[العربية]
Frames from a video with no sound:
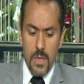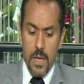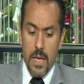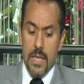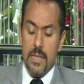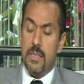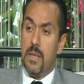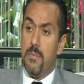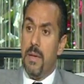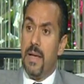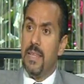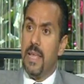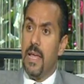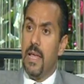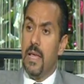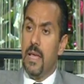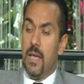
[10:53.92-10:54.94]
انت
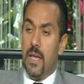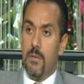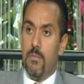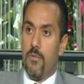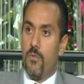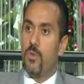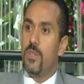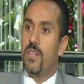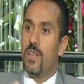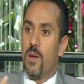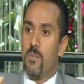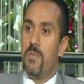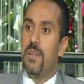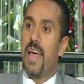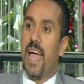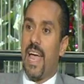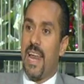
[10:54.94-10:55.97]
المعده المفروض ان
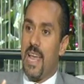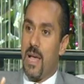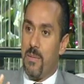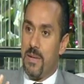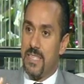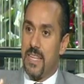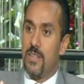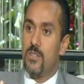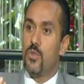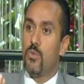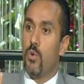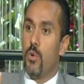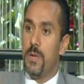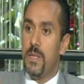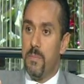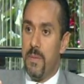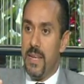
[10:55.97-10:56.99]
ربنا خليها مثلا
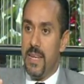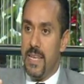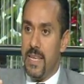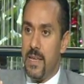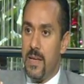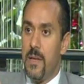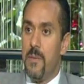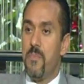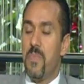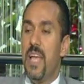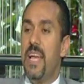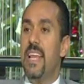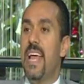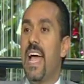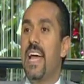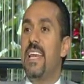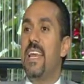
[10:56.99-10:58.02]
700 مللي احنا
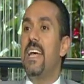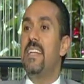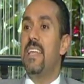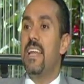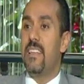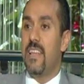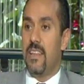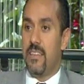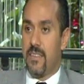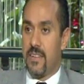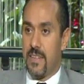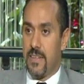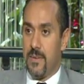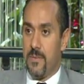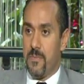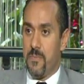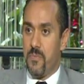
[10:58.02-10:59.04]
خليناها 3 لتر اه
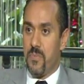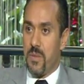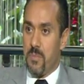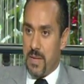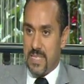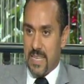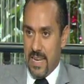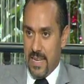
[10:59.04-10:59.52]
طبعا مثلا